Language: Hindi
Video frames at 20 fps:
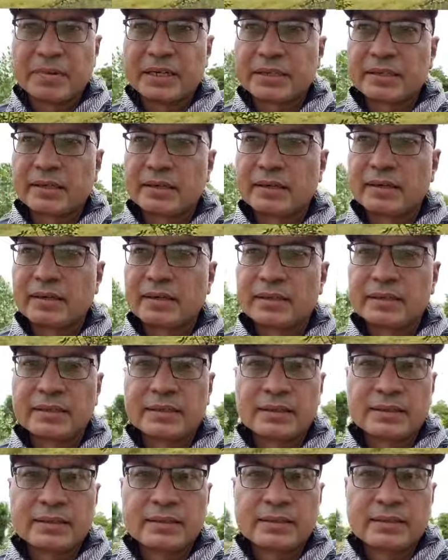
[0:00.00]
माशाल्लाह
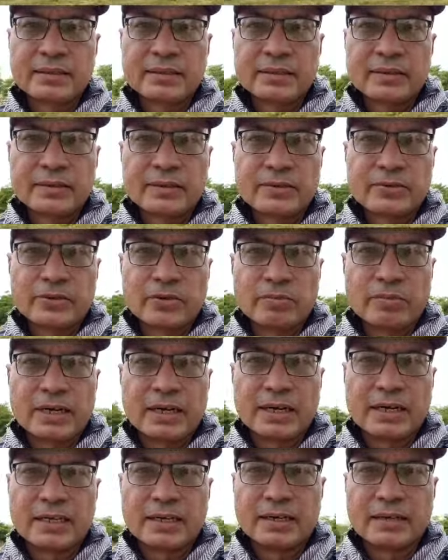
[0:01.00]

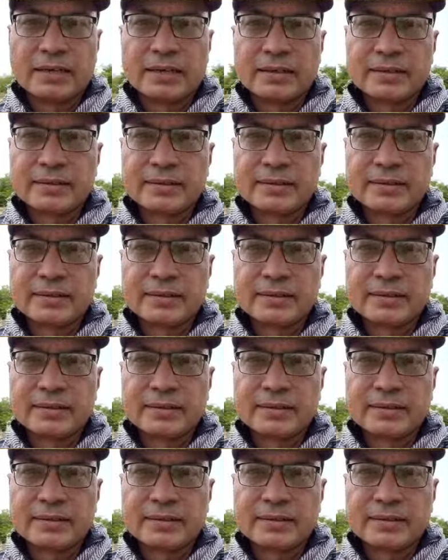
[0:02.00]
सुबहान अल्लाह